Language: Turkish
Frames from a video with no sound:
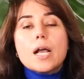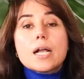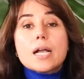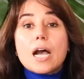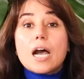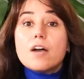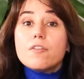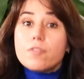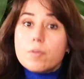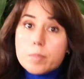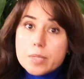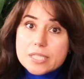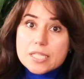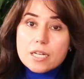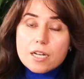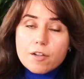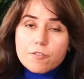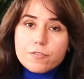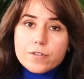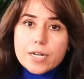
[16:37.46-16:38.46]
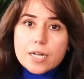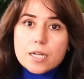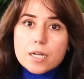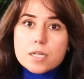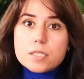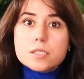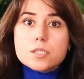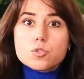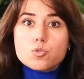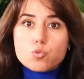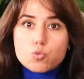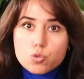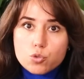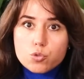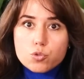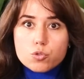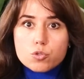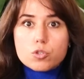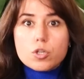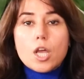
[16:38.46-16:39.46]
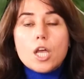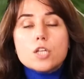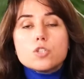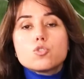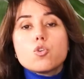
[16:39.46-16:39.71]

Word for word: Kahve mesela frekansı düşürür.